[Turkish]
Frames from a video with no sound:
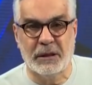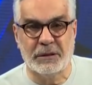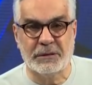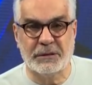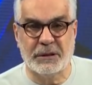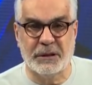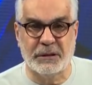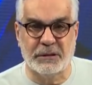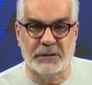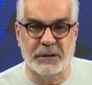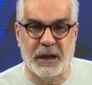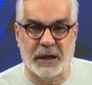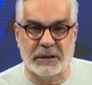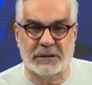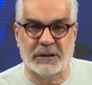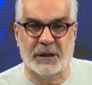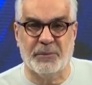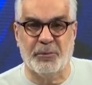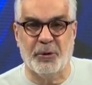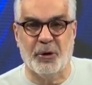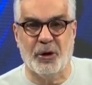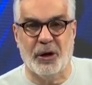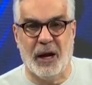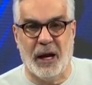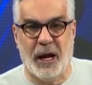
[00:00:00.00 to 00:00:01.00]
siz
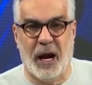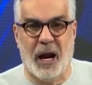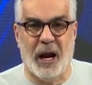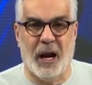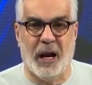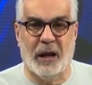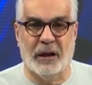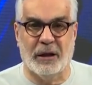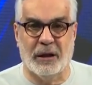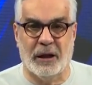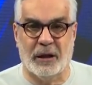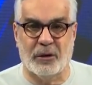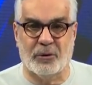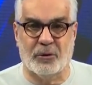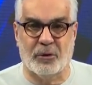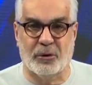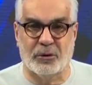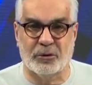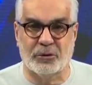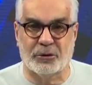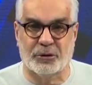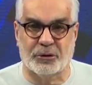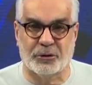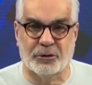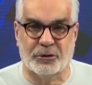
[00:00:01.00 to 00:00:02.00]
nasıl böyle yalanlar
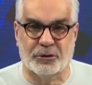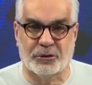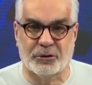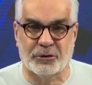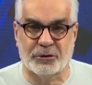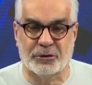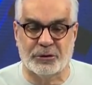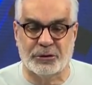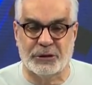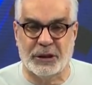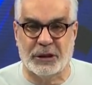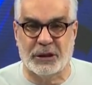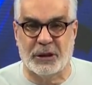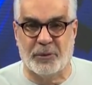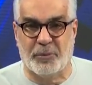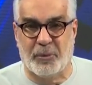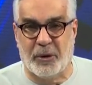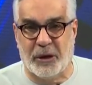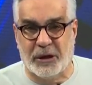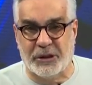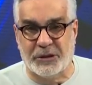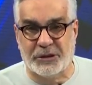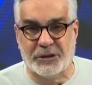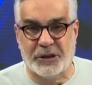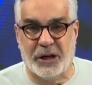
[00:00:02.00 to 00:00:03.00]
konuşursunuz ya da
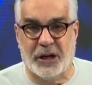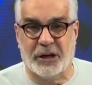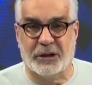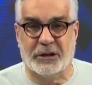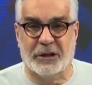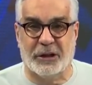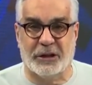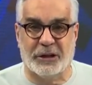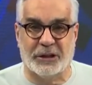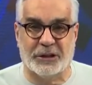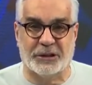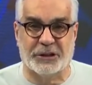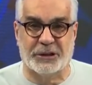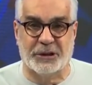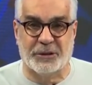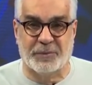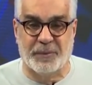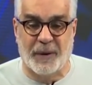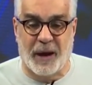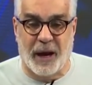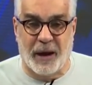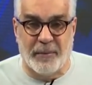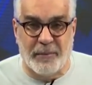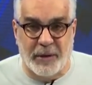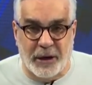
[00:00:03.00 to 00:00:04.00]
Barış arkadaş
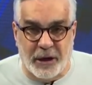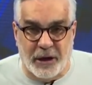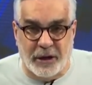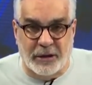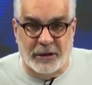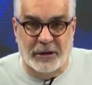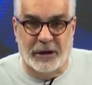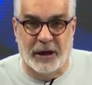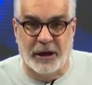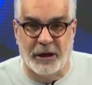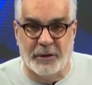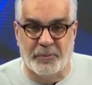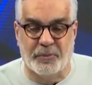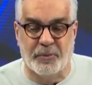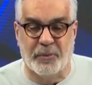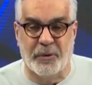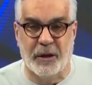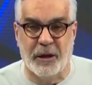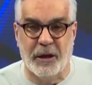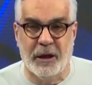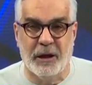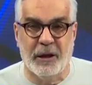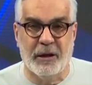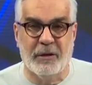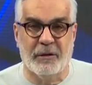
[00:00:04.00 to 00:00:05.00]
gibi hemen atlayıp
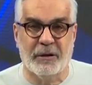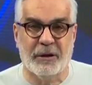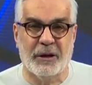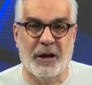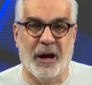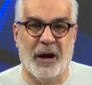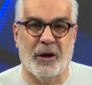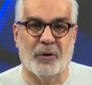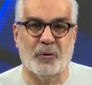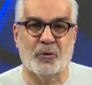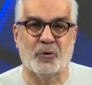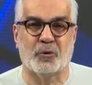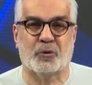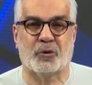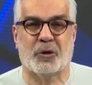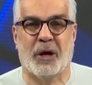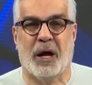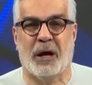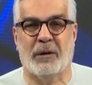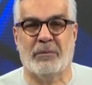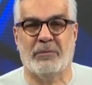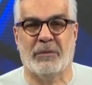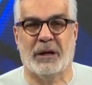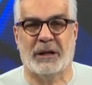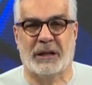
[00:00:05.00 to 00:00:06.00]
ya
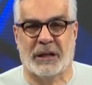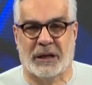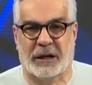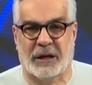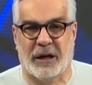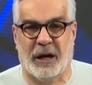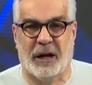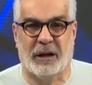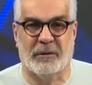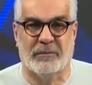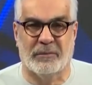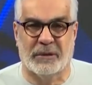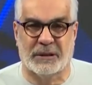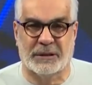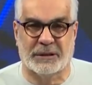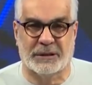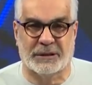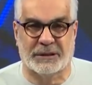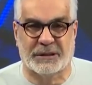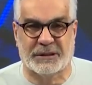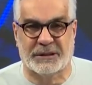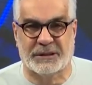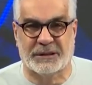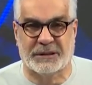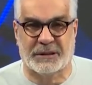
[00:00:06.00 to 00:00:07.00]
utanma da kalmadı
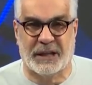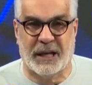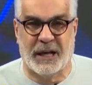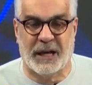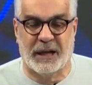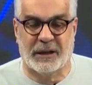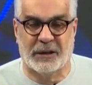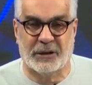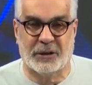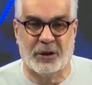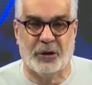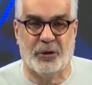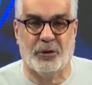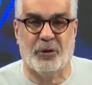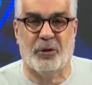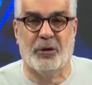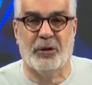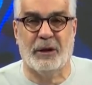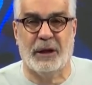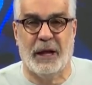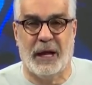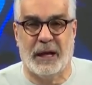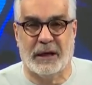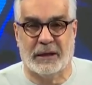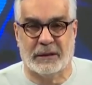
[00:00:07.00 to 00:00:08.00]
sizde
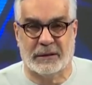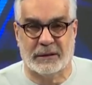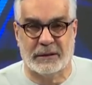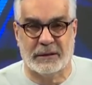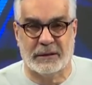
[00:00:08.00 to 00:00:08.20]
troller